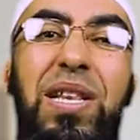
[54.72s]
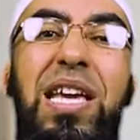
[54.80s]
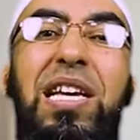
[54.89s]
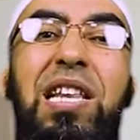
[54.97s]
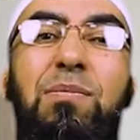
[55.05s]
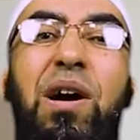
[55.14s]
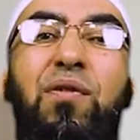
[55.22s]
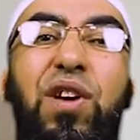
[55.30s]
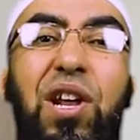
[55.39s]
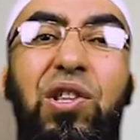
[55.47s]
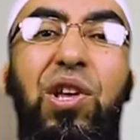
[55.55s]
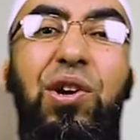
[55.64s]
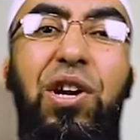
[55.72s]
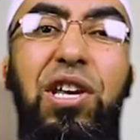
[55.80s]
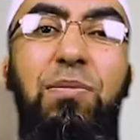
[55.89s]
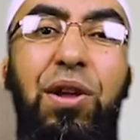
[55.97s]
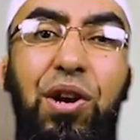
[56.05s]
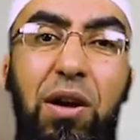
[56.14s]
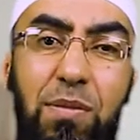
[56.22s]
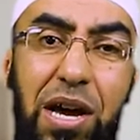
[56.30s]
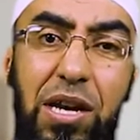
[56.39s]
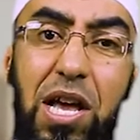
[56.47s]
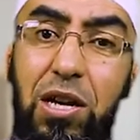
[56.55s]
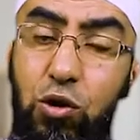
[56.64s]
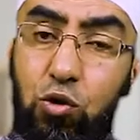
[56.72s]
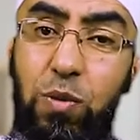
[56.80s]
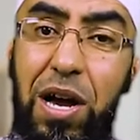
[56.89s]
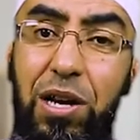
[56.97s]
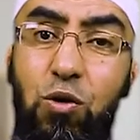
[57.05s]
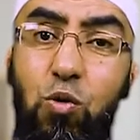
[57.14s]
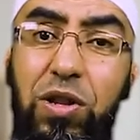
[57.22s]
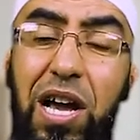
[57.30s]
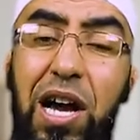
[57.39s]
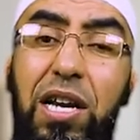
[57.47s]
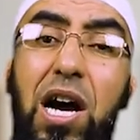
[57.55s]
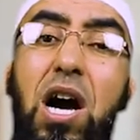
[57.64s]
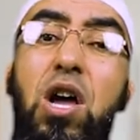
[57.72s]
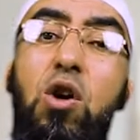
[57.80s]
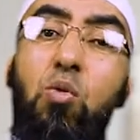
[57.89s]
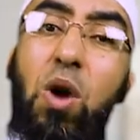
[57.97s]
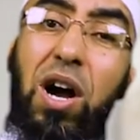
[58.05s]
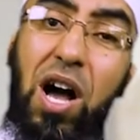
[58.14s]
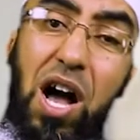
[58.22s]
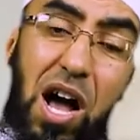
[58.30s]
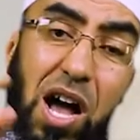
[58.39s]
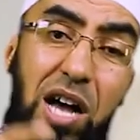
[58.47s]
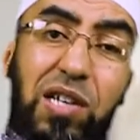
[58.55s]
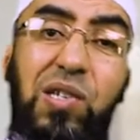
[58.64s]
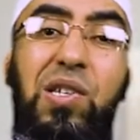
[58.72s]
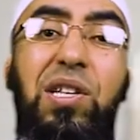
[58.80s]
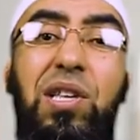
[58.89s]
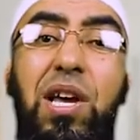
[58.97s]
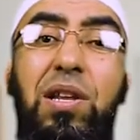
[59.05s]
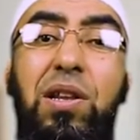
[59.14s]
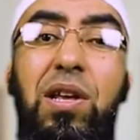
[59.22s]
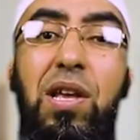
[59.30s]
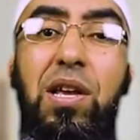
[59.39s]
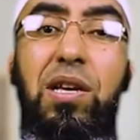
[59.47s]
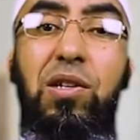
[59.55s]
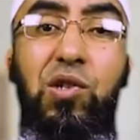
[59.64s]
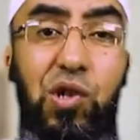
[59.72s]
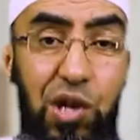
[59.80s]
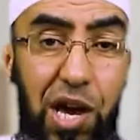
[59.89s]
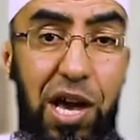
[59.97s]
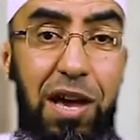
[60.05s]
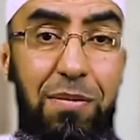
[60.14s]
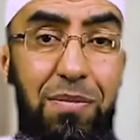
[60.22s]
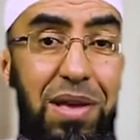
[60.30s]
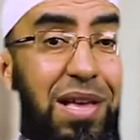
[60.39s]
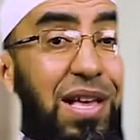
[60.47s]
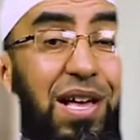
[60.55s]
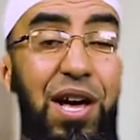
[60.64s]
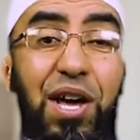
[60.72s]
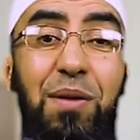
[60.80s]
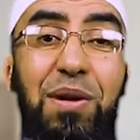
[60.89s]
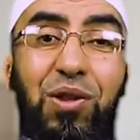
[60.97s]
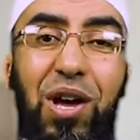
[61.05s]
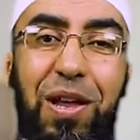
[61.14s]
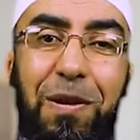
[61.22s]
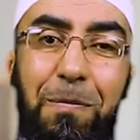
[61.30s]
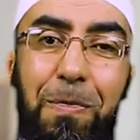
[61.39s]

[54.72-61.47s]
نيل مغفرة الرحيم الرحمن سبحانه وتعالى وخاصة صيام رمضان